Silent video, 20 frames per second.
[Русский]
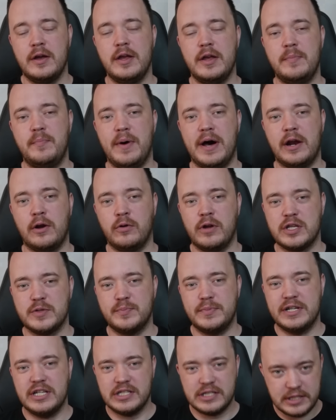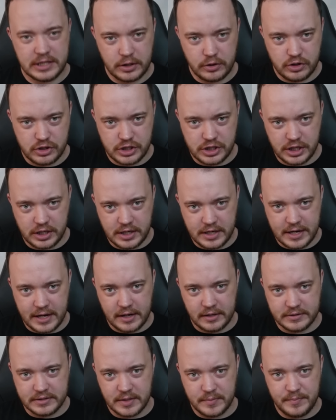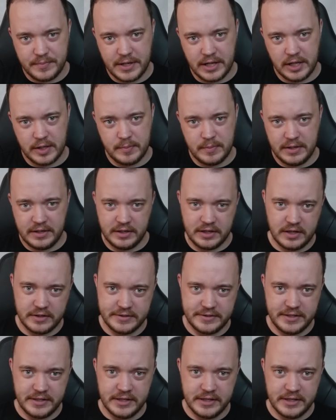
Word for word: И пары у нас были следующие. Карлсон белыми играл с